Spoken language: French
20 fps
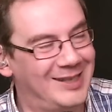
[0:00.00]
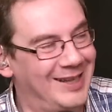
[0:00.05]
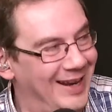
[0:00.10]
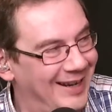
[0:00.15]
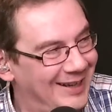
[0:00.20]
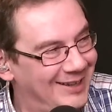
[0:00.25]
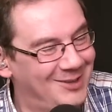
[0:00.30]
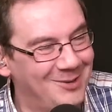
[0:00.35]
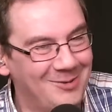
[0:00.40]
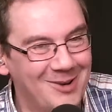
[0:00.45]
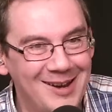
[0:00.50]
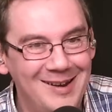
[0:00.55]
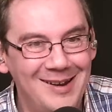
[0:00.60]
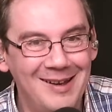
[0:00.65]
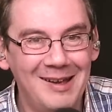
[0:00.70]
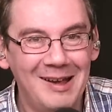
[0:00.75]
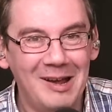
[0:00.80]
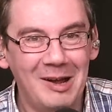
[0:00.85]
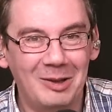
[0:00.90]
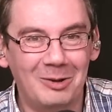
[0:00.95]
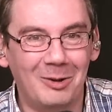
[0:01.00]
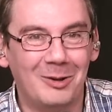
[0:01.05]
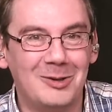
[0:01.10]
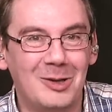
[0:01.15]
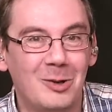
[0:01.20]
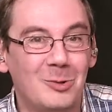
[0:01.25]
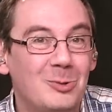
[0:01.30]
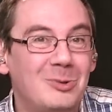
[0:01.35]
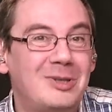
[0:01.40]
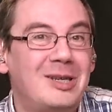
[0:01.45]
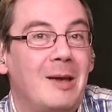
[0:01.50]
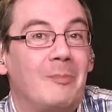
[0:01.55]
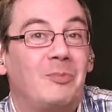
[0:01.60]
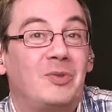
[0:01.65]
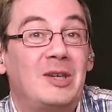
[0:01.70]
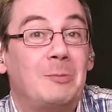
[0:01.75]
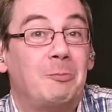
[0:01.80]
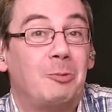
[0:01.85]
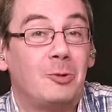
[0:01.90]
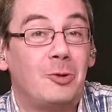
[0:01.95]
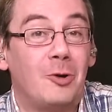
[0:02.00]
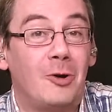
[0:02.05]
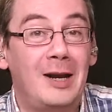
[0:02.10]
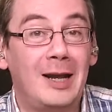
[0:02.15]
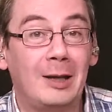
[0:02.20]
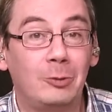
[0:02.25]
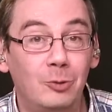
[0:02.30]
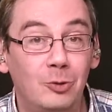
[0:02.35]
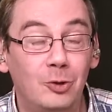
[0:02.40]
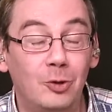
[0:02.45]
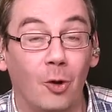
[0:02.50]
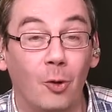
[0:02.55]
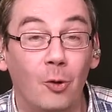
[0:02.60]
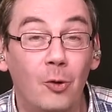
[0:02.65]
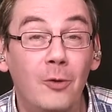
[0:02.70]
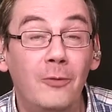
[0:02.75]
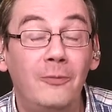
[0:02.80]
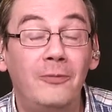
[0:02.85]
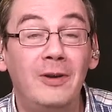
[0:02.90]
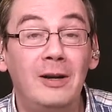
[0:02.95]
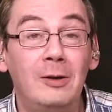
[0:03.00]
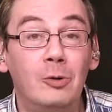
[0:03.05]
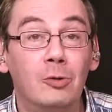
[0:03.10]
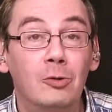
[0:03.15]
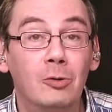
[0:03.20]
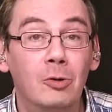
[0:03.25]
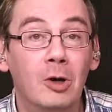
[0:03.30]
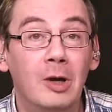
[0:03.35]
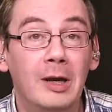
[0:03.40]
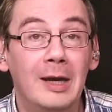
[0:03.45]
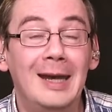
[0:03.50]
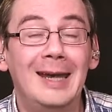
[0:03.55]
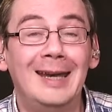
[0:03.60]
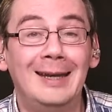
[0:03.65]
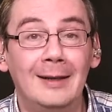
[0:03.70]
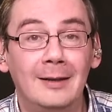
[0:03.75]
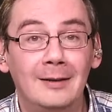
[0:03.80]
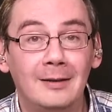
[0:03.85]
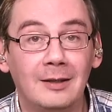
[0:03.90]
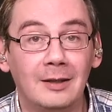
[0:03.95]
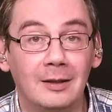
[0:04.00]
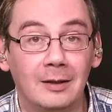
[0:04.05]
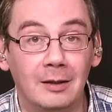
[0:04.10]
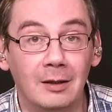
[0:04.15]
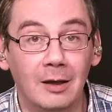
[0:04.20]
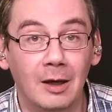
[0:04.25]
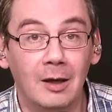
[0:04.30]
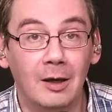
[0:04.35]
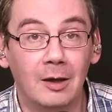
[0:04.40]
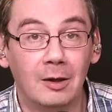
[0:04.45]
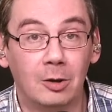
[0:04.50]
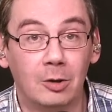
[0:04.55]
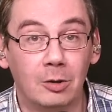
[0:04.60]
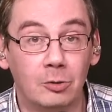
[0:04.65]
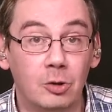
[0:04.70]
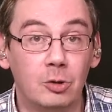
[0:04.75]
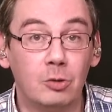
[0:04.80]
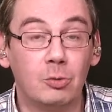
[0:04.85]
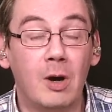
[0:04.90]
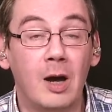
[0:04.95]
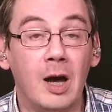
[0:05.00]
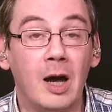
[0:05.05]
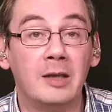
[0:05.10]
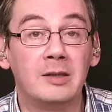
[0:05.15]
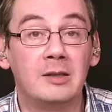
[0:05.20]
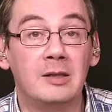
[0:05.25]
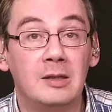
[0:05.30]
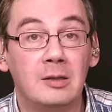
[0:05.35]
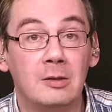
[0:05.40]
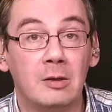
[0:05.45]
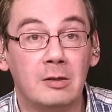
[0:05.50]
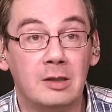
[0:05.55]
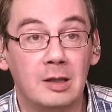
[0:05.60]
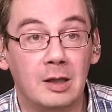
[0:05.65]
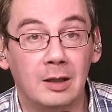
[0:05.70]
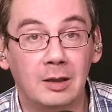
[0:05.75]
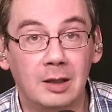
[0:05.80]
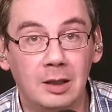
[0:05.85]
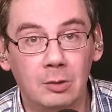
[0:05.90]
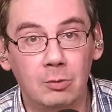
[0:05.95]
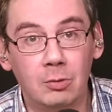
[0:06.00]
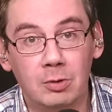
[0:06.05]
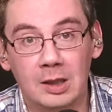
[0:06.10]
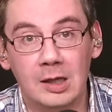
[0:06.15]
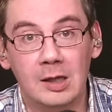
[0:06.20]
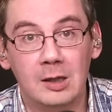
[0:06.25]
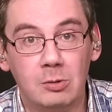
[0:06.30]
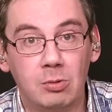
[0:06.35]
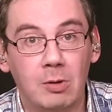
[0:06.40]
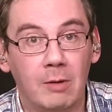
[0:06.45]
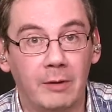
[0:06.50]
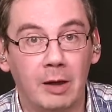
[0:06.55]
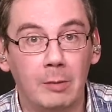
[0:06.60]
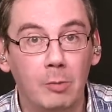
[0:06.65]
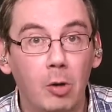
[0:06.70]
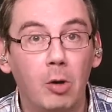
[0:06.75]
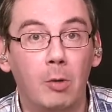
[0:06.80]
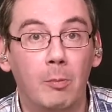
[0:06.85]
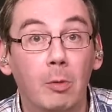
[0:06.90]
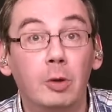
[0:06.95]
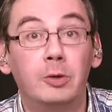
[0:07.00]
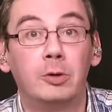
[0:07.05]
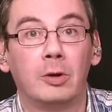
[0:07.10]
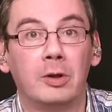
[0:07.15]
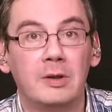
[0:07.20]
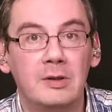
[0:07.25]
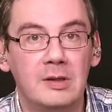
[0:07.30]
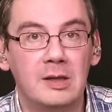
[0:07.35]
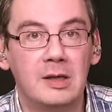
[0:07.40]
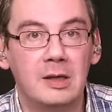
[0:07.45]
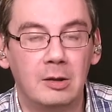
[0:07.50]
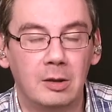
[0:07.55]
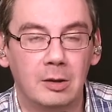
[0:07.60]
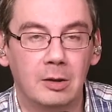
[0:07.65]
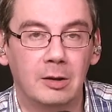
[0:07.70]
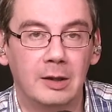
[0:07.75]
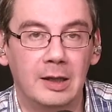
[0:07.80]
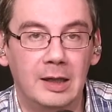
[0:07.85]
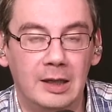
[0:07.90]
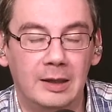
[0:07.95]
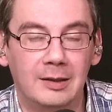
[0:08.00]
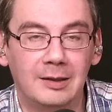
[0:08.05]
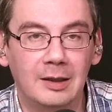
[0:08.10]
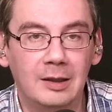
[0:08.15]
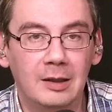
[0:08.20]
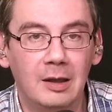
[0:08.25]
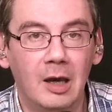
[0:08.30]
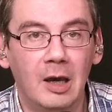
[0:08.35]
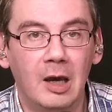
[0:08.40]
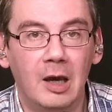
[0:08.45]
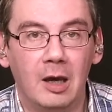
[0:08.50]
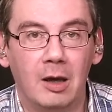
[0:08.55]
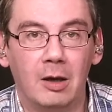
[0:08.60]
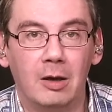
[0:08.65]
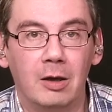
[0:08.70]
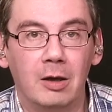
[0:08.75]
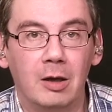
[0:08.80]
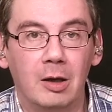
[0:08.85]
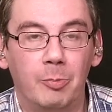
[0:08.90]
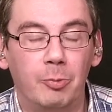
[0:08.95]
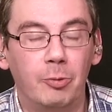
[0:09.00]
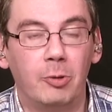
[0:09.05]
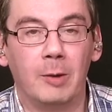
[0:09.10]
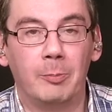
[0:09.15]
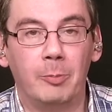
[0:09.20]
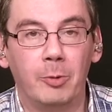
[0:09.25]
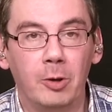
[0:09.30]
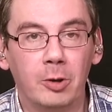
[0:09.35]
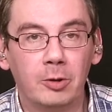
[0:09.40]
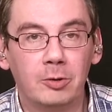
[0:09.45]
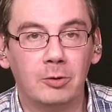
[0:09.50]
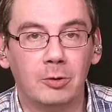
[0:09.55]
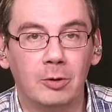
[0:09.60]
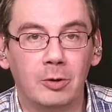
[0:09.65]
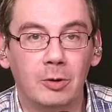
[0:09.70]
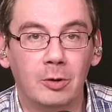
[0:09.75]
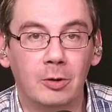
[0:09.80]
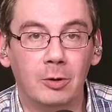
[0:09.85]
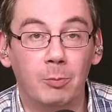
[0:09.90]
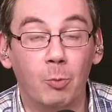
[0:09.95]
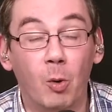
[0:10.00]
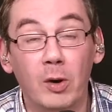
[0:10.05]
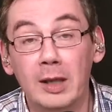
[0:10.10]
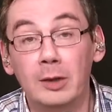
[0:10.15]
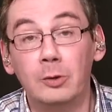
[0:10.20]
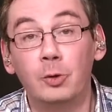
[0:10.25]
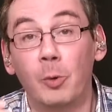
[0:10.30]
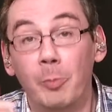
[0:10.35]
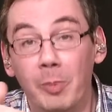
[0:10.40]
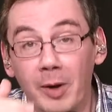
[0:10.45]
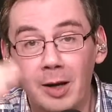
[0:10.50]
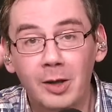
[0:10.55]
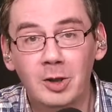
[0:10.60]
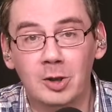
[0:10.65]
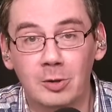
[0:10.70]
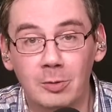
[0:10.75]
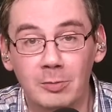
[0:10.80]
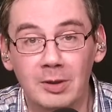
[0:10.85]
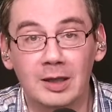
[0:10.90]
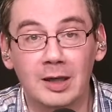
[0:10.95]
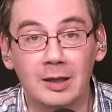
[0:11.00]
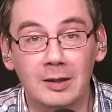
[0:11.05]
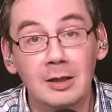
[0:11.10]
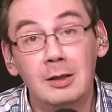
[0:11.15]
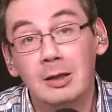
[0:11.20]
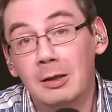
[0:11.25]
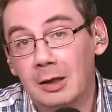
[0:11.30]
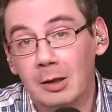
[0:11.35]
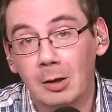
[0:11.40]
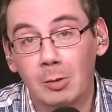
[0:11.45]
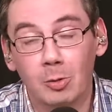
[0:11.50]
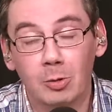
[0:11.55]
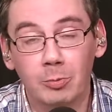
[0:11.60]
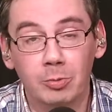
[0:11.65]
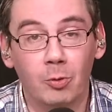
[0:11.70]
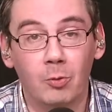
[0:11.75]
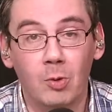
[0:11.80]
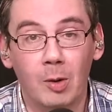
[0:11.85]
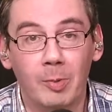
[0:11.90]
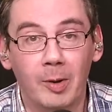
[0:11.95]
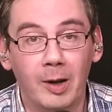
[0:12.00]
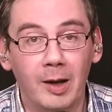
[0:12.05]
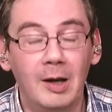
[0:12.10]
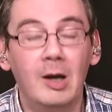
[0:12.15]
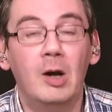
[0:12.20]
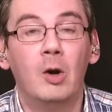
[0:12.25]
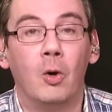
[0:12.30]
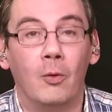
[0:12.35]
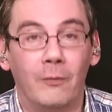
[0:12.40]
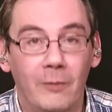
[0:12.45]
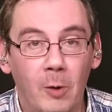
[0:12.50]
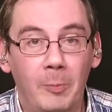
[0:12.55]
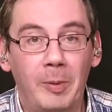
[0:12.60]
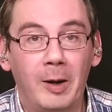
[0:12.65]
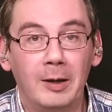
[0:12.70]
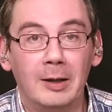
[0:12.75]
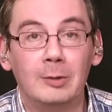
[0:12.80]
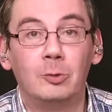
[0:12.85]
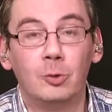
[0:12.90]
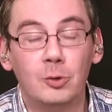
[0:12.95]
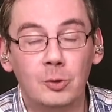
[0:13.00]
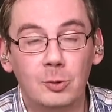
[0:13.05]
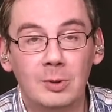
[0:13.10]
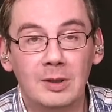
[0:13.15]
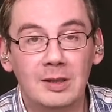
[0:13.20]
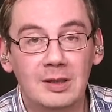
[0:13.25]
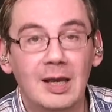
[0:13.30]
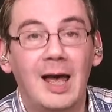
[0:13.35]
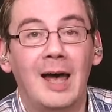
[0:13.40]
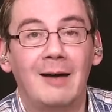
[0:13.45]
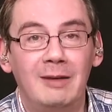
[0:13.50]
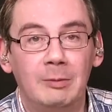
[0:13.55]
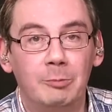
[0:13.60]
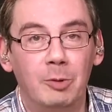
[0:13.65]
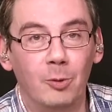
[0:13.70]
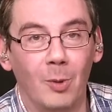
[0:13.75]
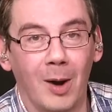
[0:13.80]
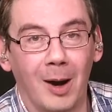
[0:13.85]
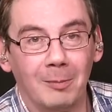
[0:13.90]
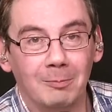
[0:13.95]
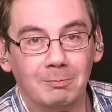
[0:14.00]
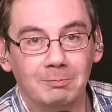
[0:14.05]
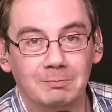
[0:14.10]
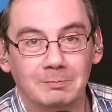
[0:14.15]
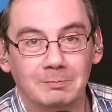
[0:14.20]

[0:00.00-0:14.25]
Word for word: c'est actuel, dans le sens où c'est un petit peu dans l'air du temps. Le vélo électrique, que ce soit à assistance électrique ou qu'il soit vraiment motorisé euh, électrique, euh, peu importe, moyen de dopage mécanique également, pourquoi pas. On va en parler tout de suite avec Benoît.